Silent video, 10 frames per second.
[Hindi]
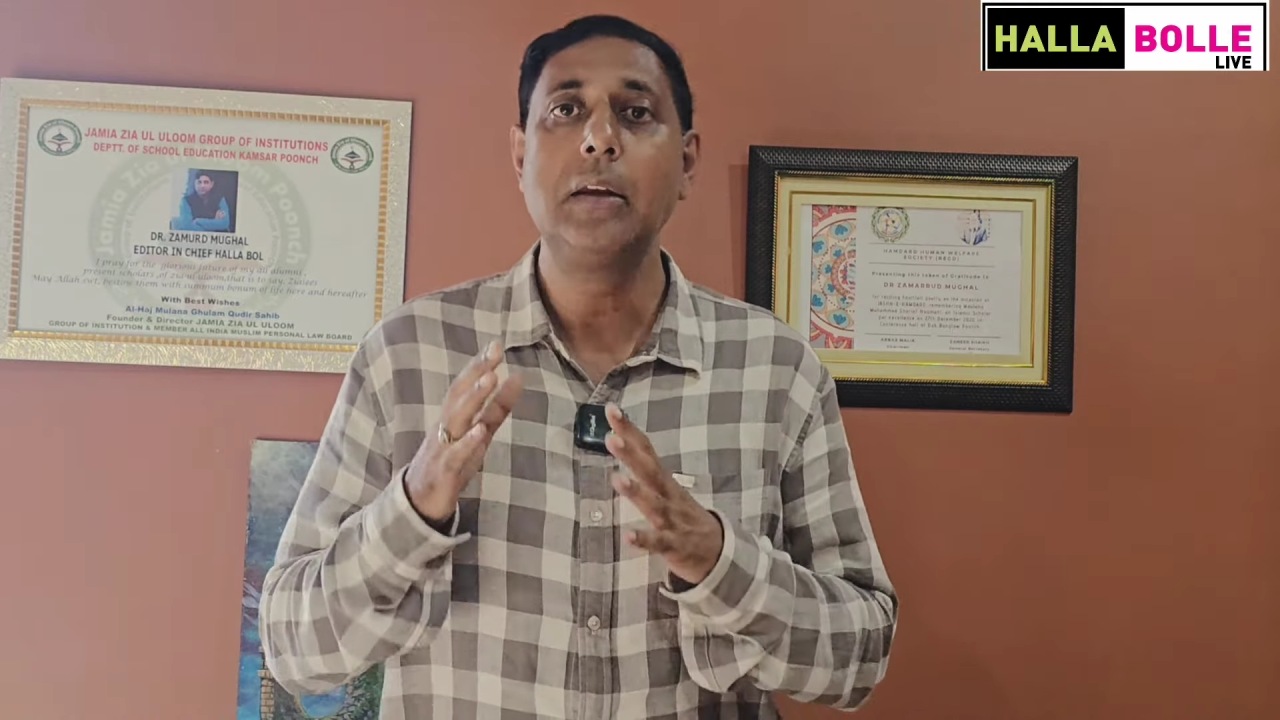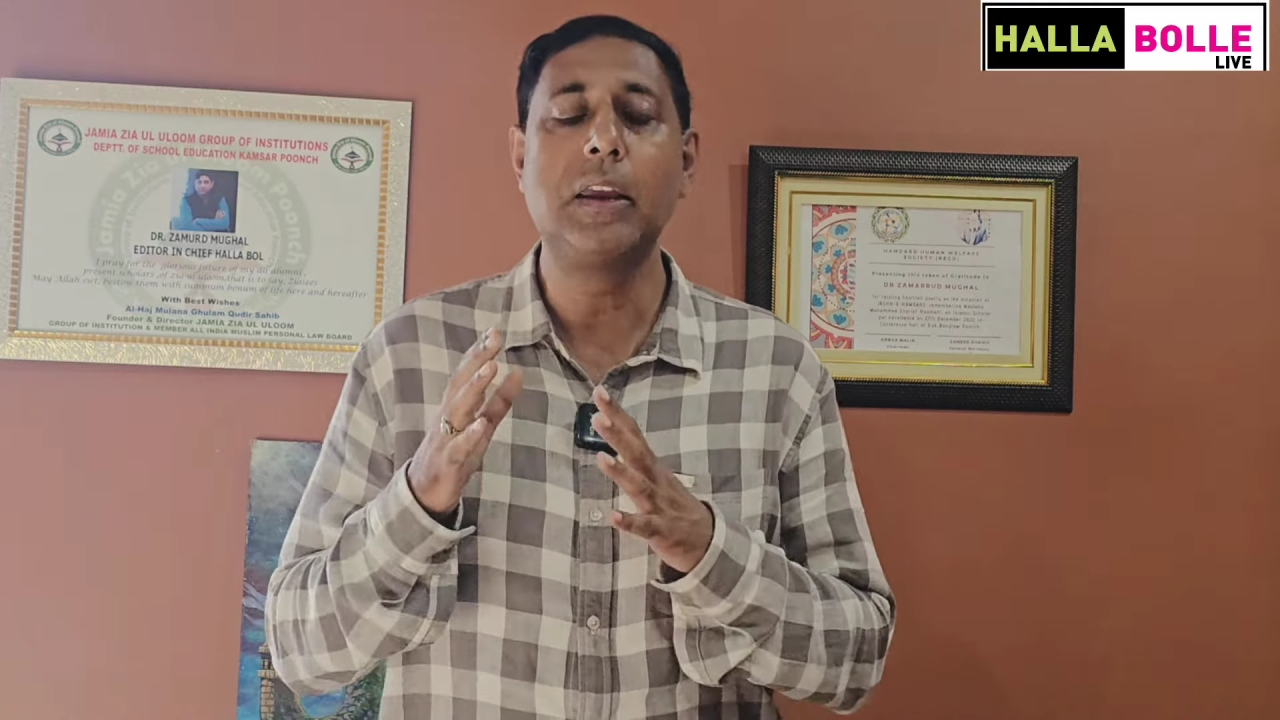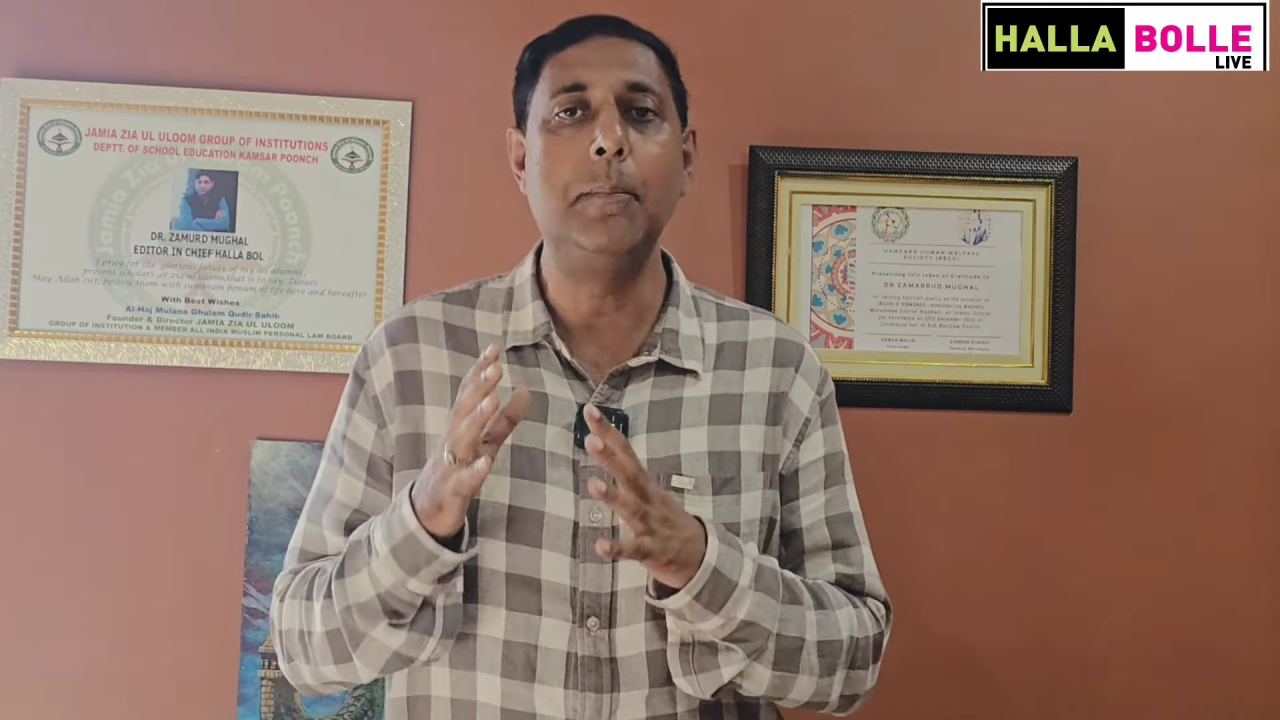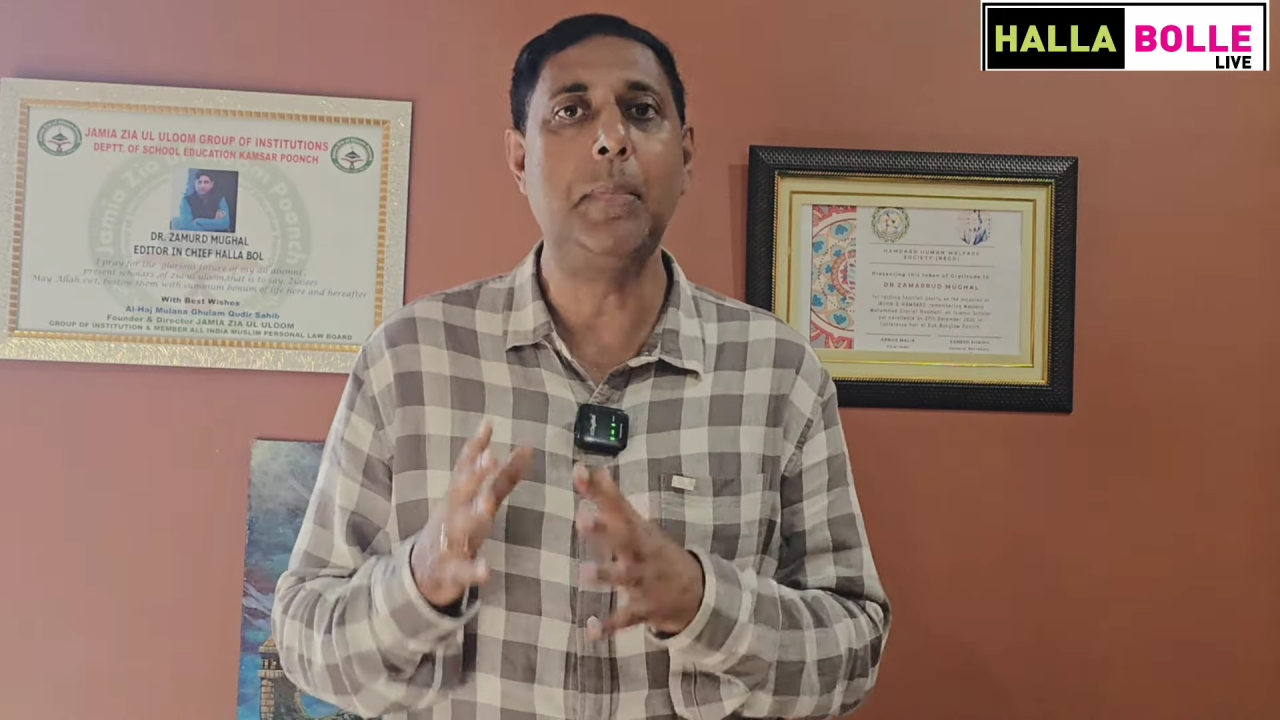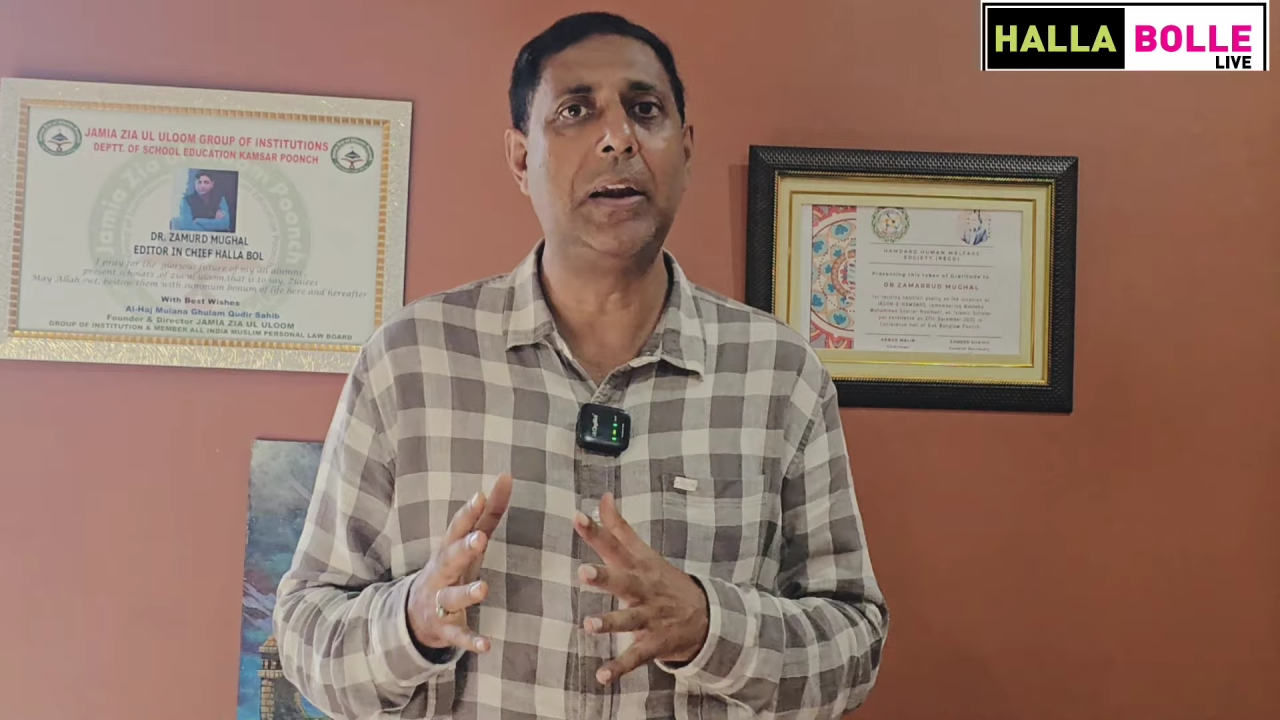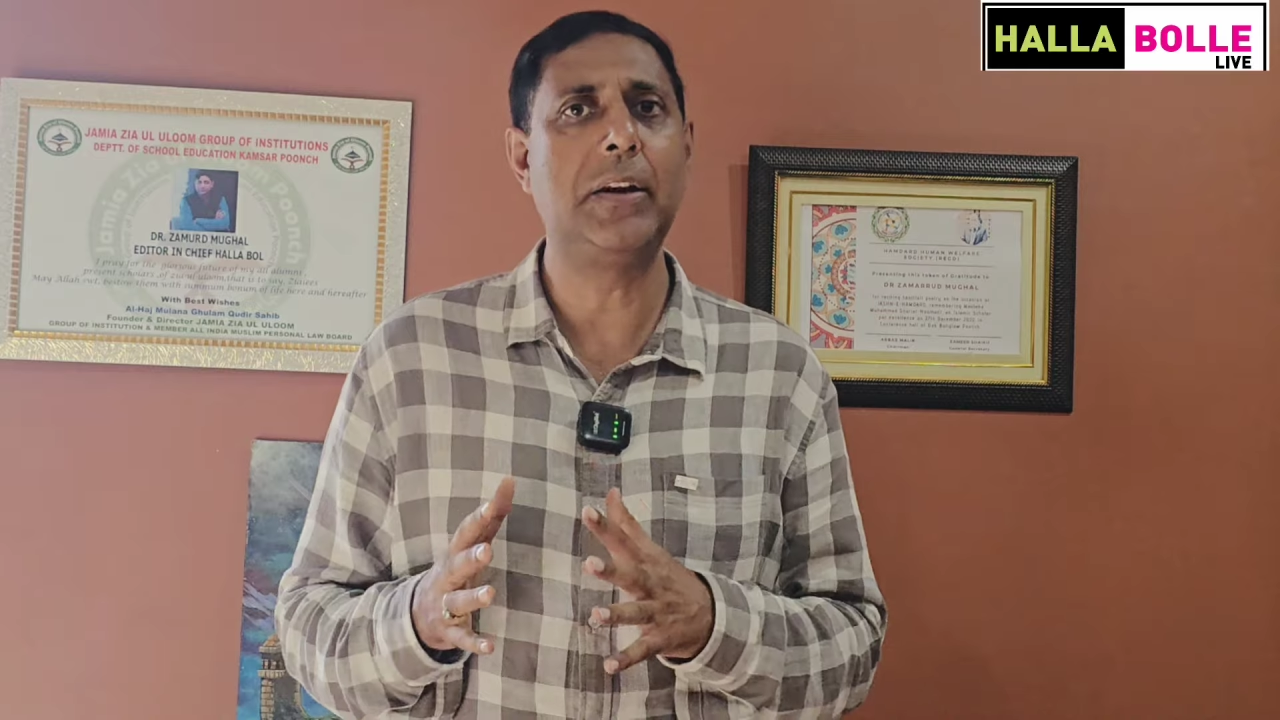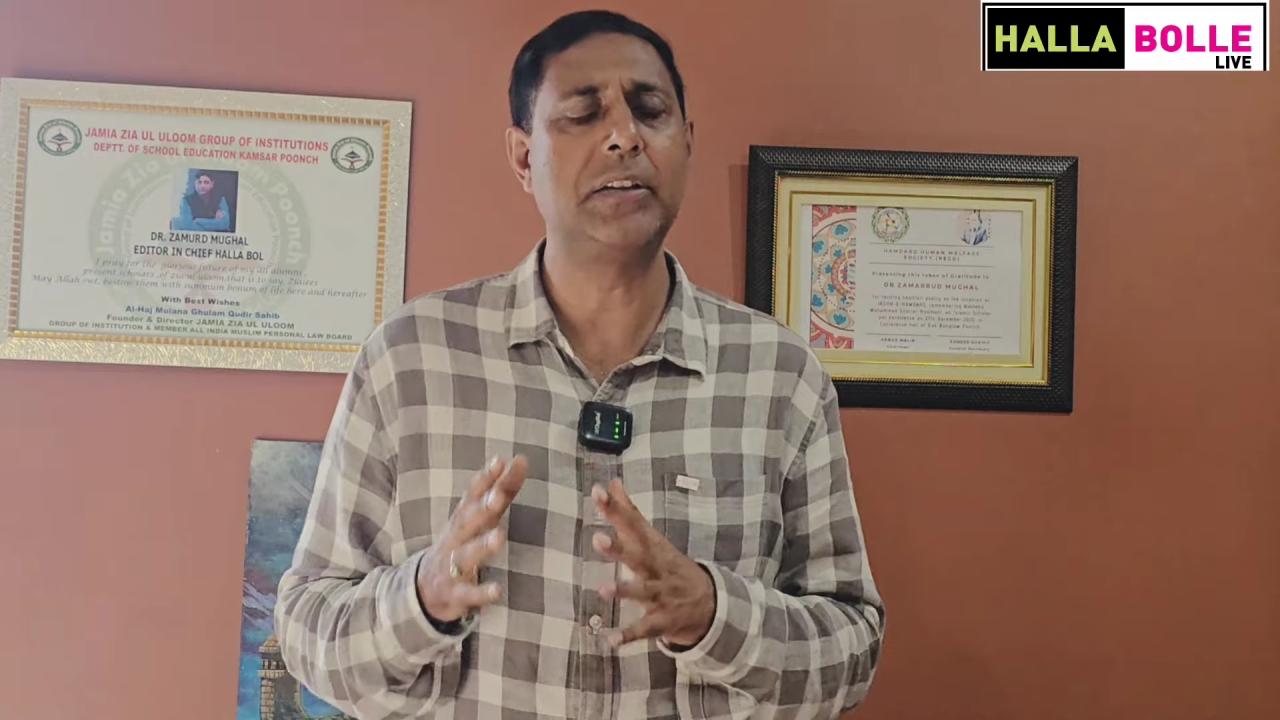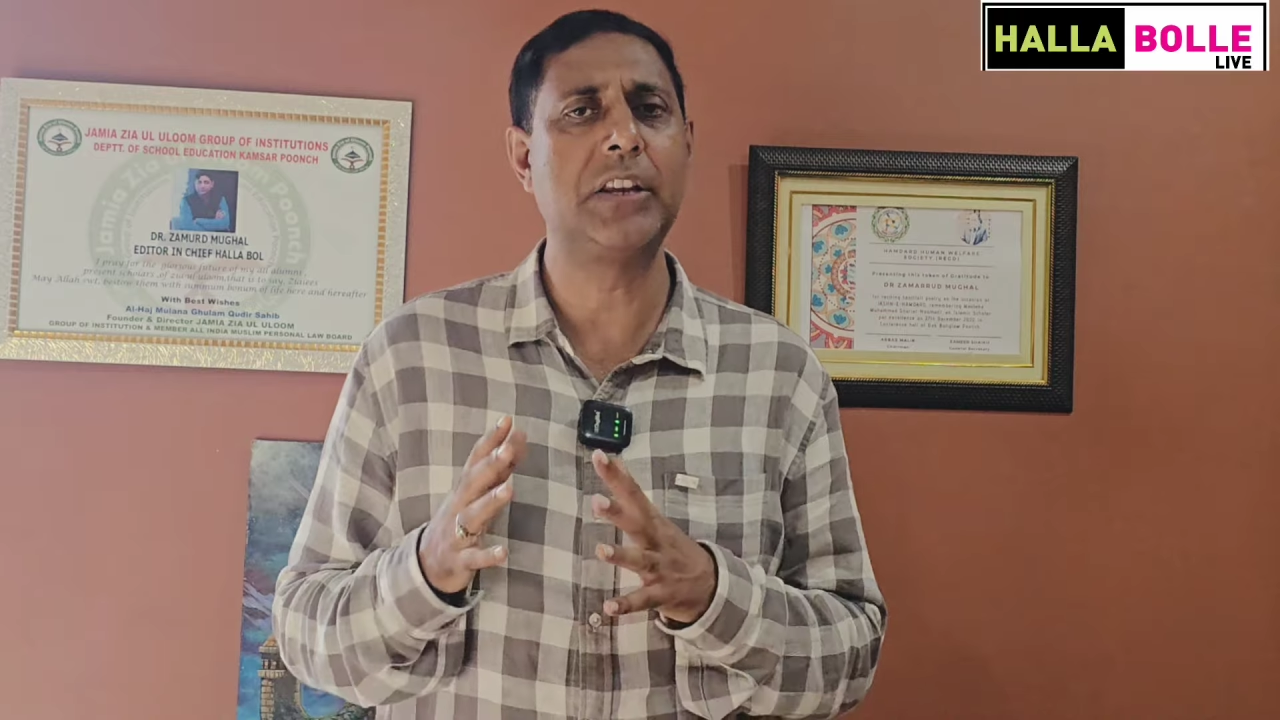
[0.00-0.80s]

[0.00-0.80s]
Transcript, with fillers: कि मैंडर